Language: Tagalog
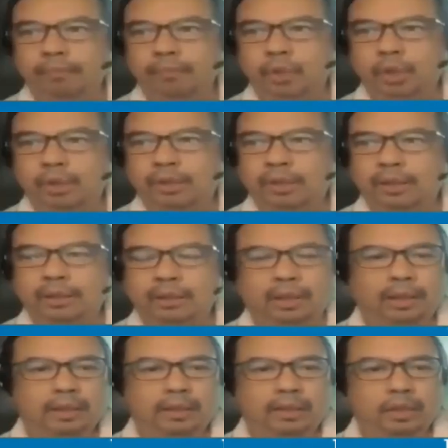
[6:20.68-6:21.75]
Jonathan,
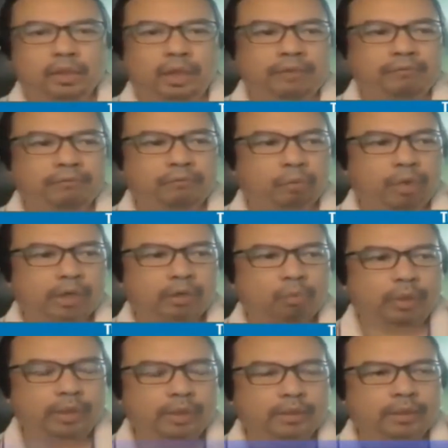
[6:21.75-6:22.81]
uh, you know, I've worked
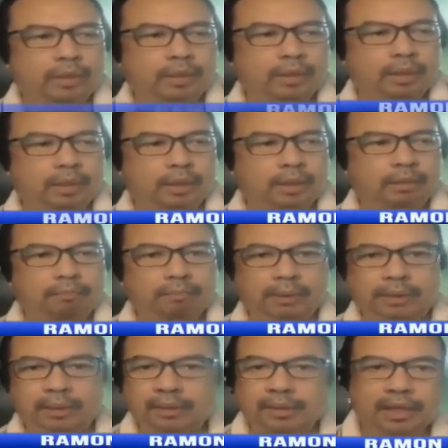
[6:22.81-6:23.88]
with, uh,
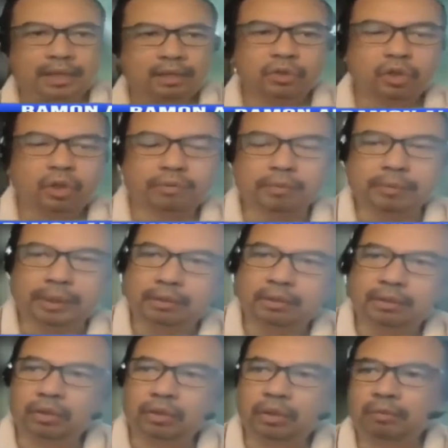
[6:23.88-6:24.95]
matagal na ako sa government,
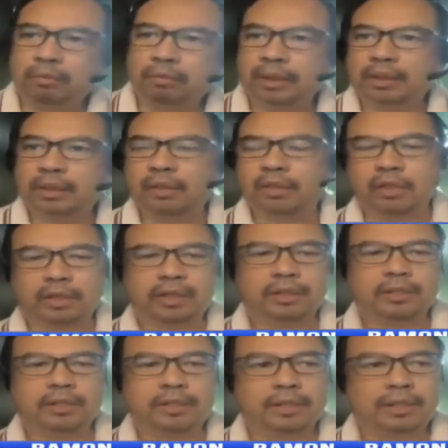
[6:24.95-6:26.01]
siguro mag 30
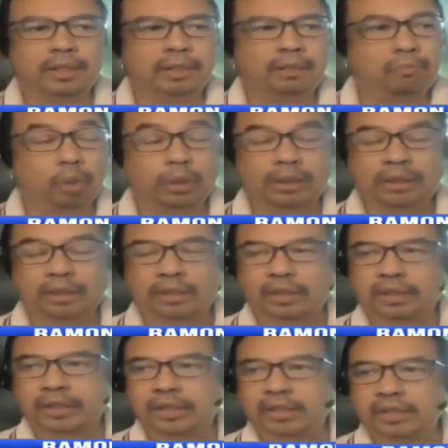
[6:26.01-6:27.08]
years na, more than 30
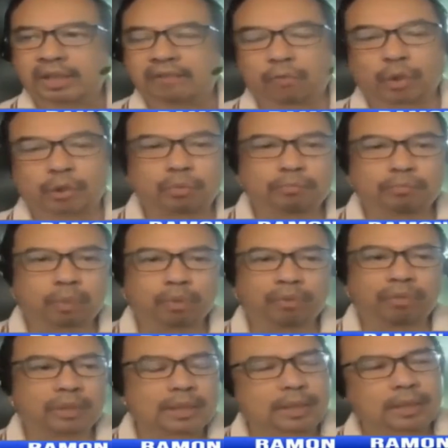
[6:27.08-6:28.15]
years, I've worked with both,
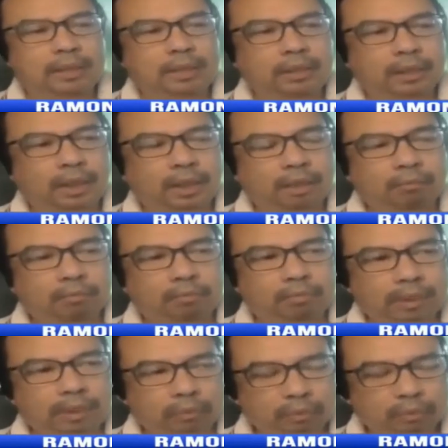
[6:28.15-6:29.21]
um,
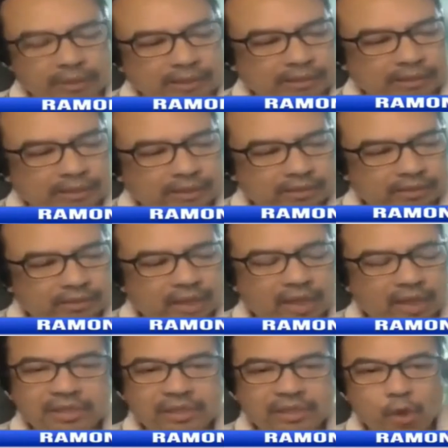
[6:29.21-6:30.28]
tawag na natin,
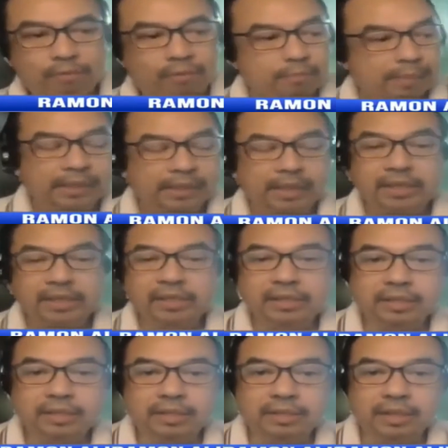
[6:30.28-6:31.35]
national government
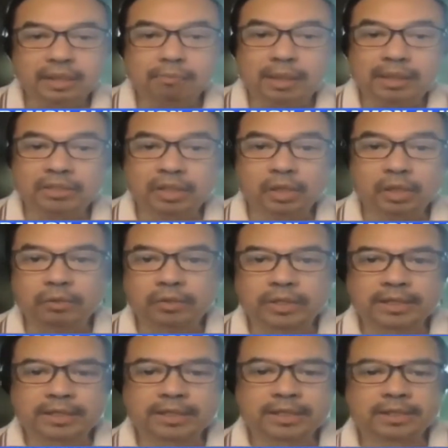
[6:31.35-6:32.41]
agencies at mga
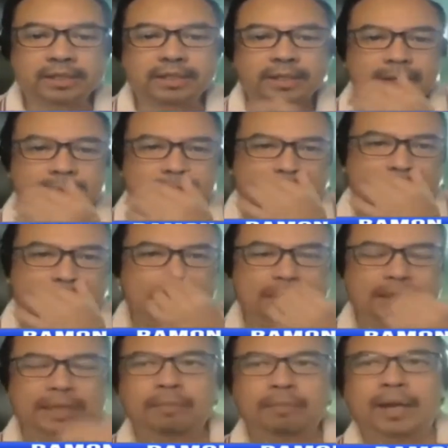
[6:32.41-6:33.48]
GOCCs. Ang
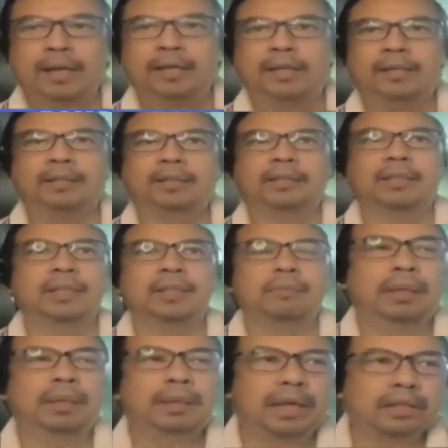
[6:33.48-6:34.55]
kaibahan ng
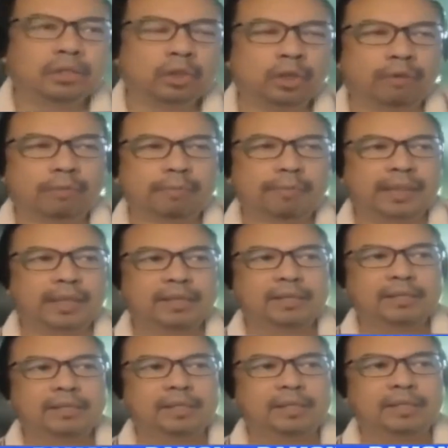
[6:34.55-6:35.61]
ibang national government
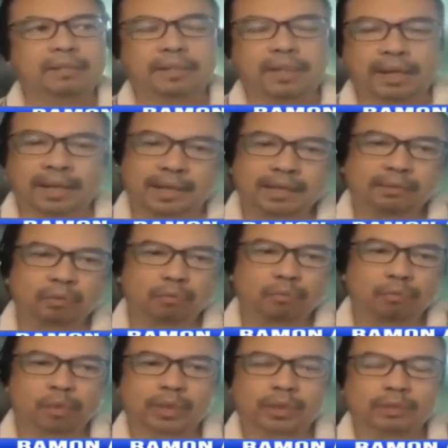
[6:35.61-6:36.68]
agencies, kailangan na
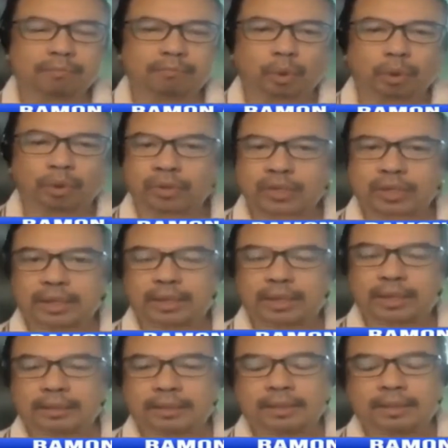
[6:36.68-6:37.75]
kumuha ng pondo sa
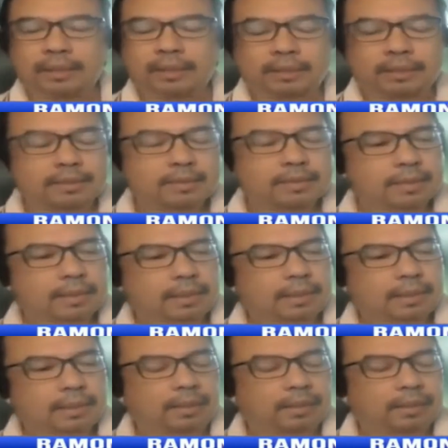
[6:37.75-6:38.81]
sa
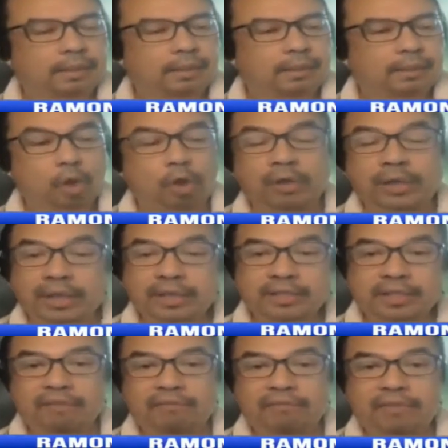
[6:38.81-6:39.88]
Congress
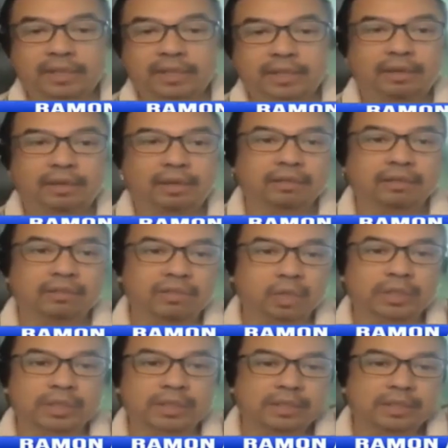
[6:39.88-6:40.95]
every year ang
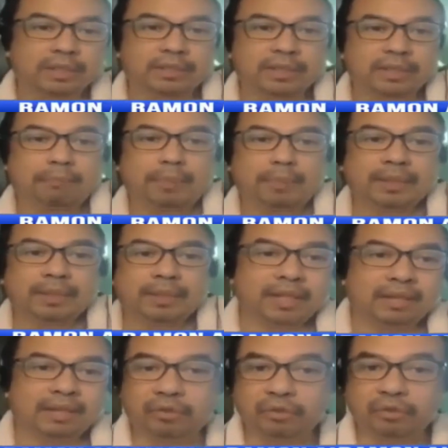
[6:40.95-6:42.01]
GOCCs dapat
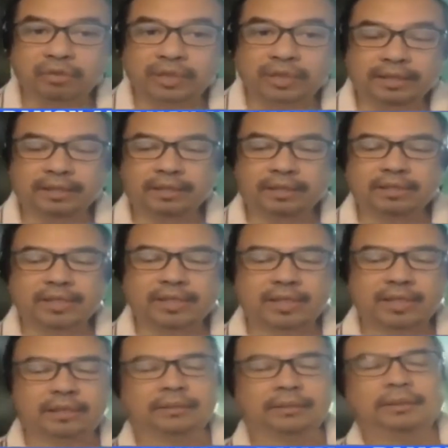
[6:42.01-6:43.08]
self-sustaining
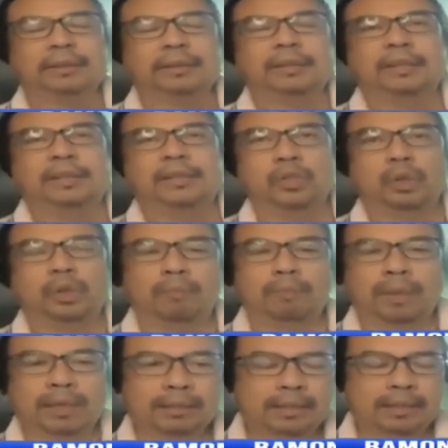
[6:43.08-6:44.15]
siya. So
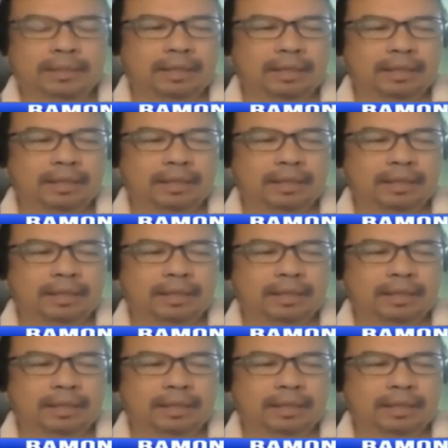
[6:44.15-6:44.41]
maganda ang hmm.